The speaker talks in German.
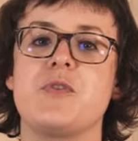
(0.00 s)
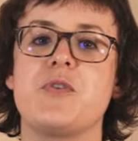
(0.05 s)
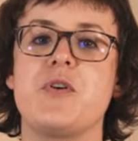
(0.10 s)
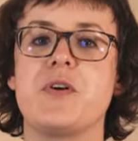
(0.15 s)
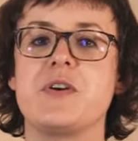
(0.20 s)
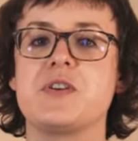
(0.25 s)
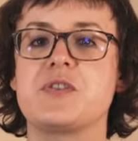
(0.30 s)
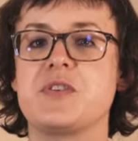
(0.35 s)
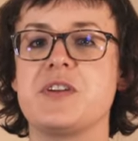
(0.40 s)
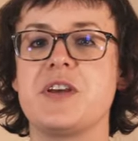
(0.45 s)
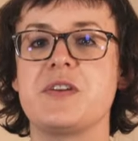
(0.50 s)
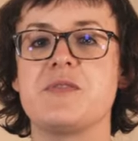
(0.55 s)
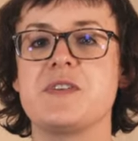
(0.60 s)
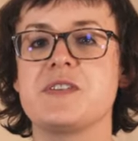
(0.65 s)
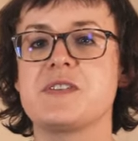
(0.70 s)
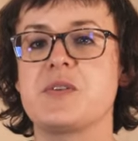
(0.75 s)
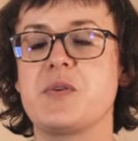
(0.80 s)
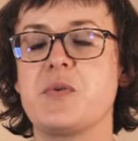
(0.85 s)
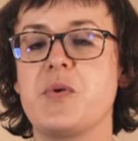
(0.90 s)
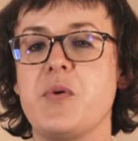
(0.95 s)
von euch schon
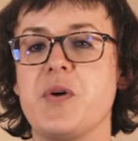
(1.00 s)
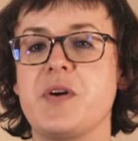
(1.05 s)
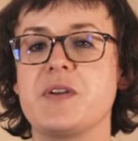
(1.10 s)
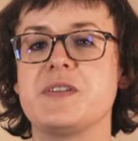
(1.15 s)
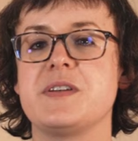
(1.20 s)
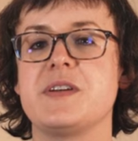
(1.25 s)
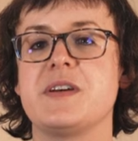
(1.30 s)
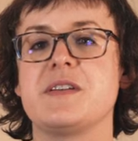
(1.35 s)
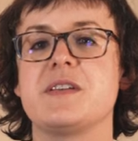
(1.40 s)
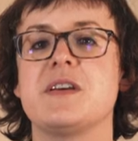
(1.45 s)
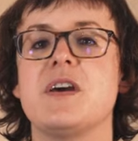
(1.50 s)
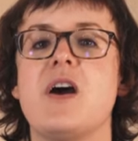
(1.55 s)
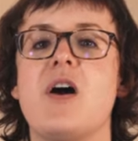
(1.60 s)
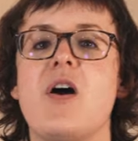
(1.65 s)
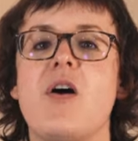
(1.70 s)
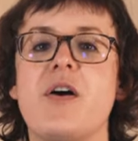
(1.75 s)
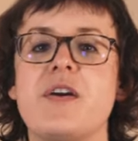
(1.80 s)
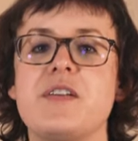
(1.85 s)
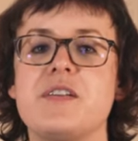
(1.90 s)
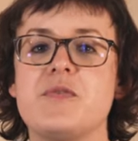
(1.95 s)
etwas gehört hat.
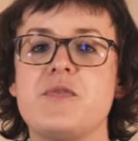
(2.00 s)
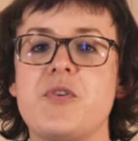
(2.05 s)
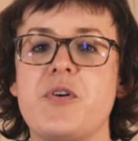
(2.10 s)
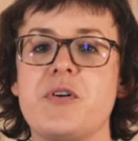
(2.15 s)
Heute